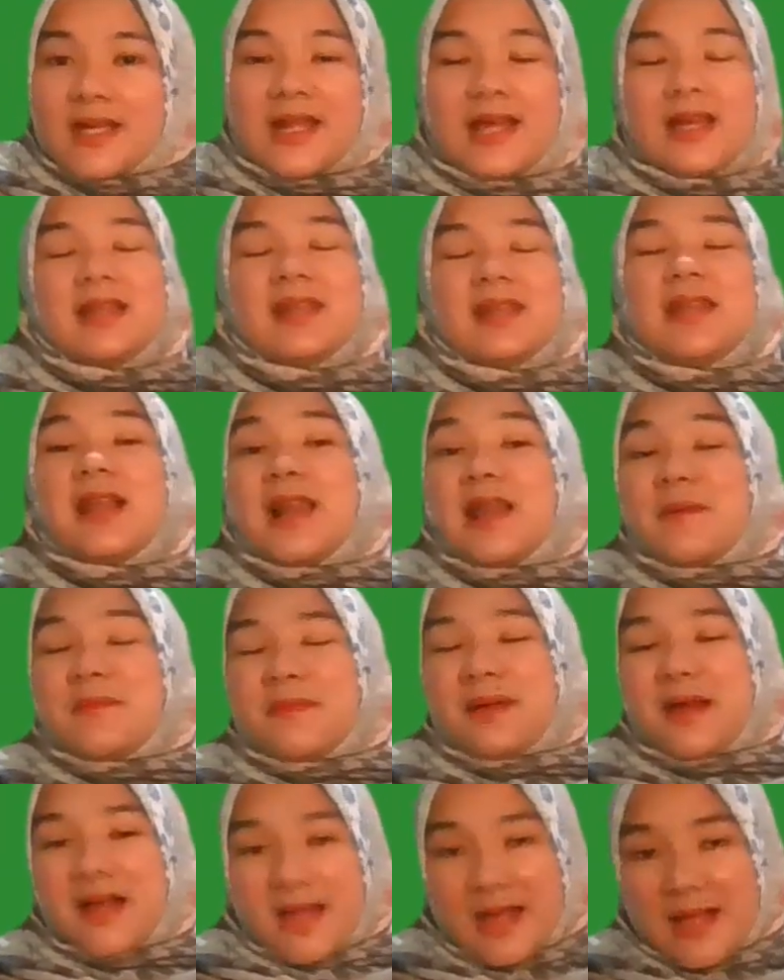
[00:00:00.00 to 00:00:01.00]
Nah,
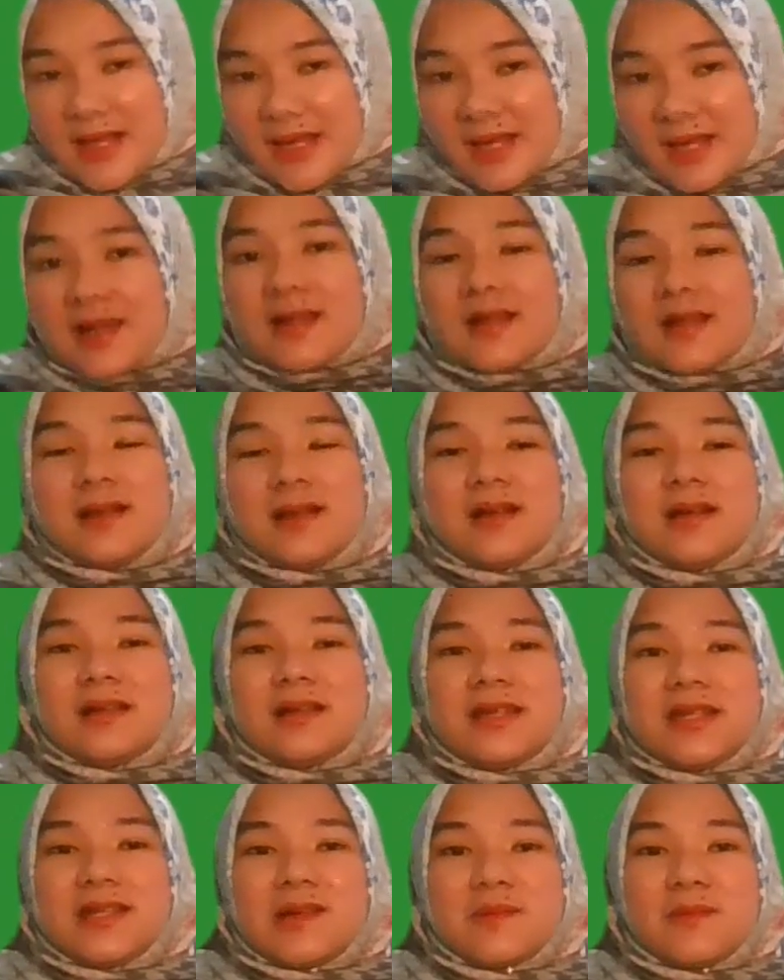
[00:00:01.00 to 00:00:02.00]
dalam hal
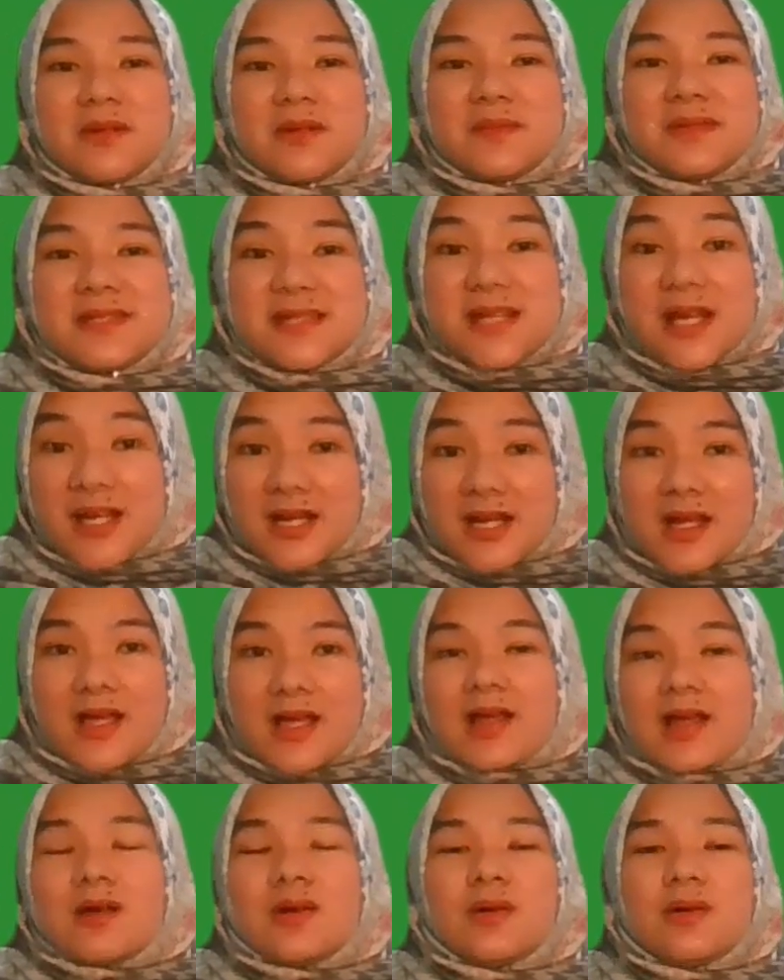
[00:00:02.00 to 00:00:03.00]
eh, kita
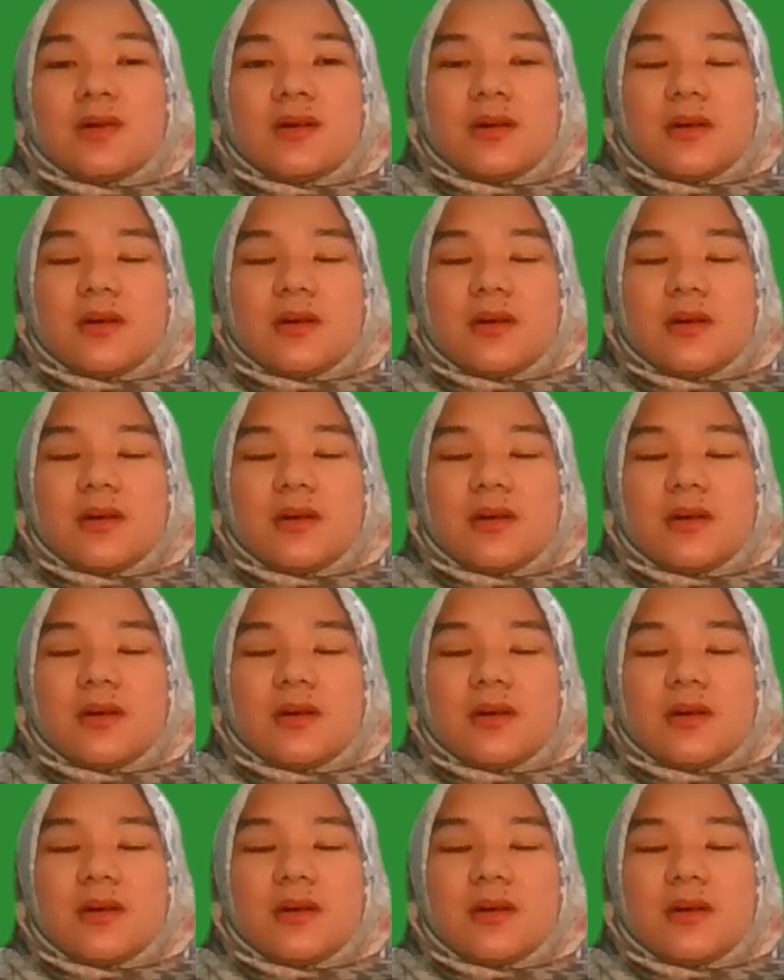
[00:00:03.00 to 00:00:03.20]
berbicara